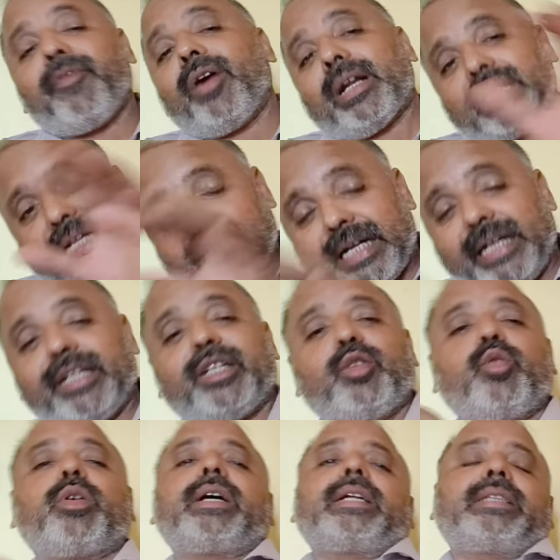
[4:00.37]
भी फर्दर
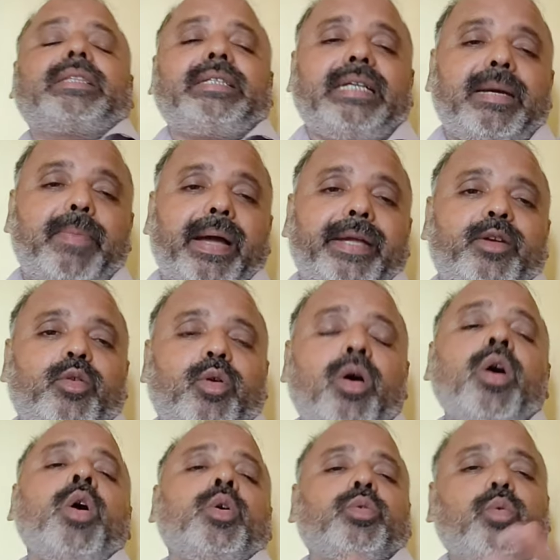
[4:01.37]
कंटिन्यू करती है बाइंग
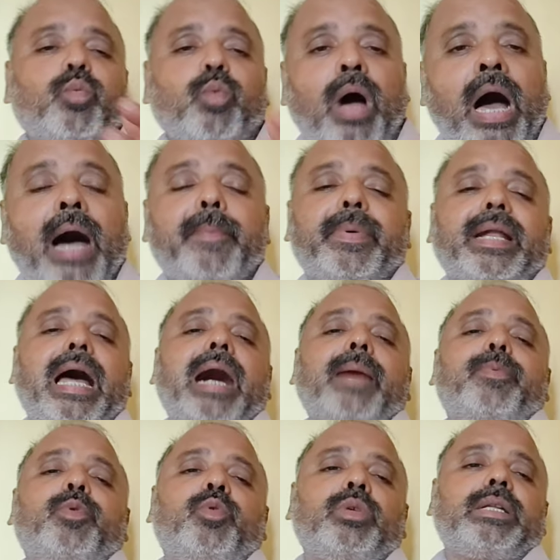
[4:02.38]
को तो वहां पर
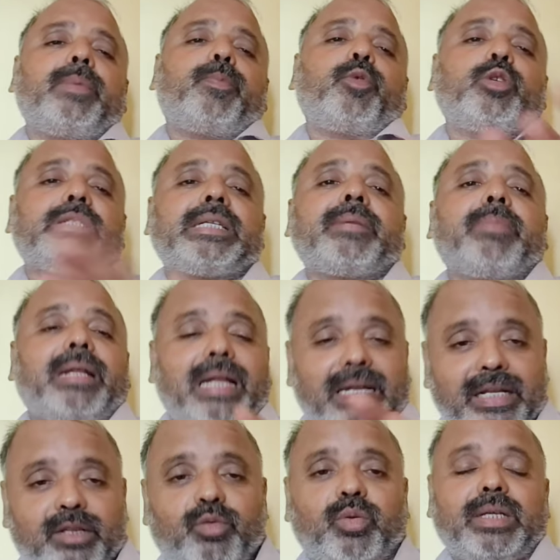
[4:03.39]
आप लोगों के लिए पोजिशन
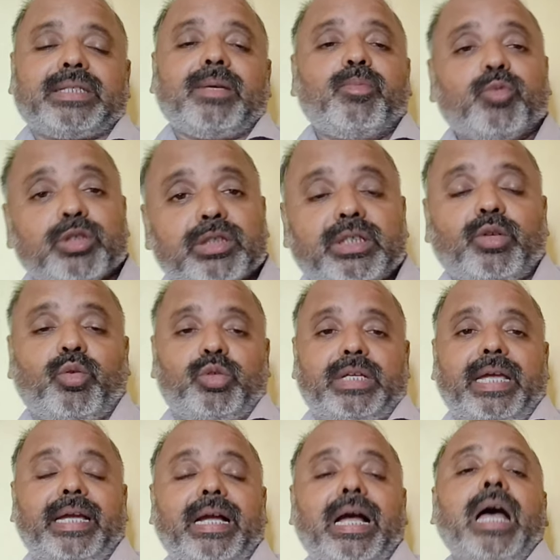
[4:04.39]
बनाना थोड़ा सा मुश्किल हो
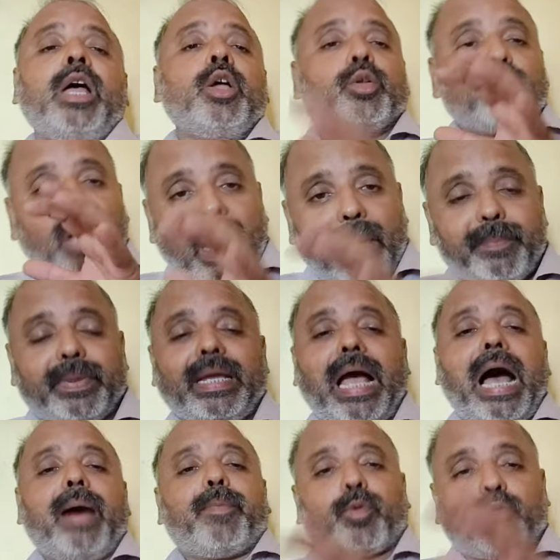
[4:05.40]
जाएगा तो अभी
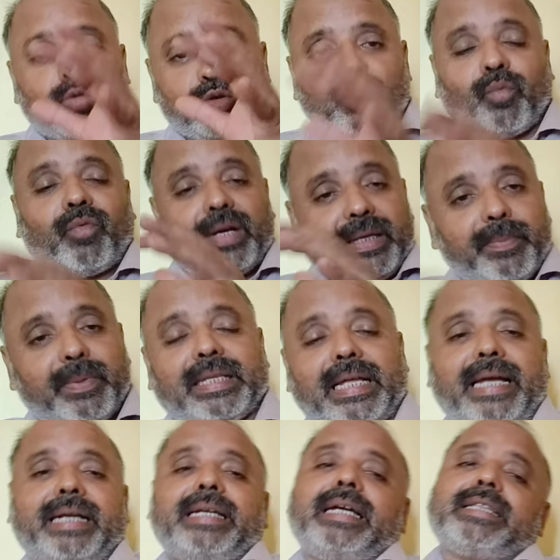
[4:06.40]
आपको जो वही
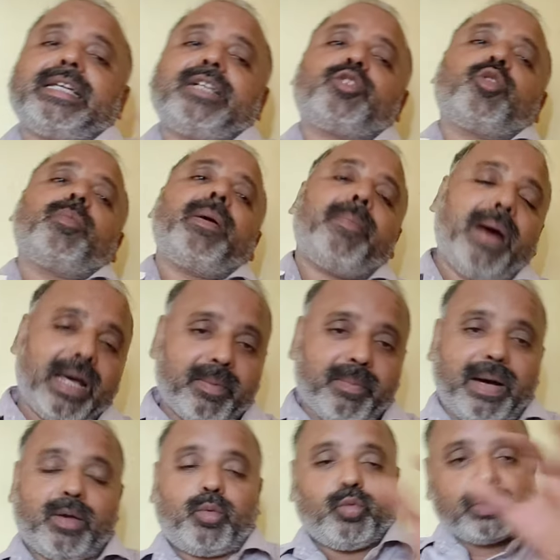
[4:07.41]
बताया गया था जो मैं बार
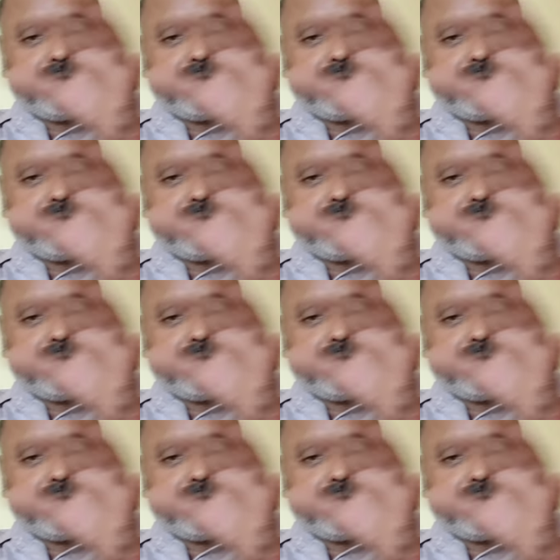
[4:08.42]
बार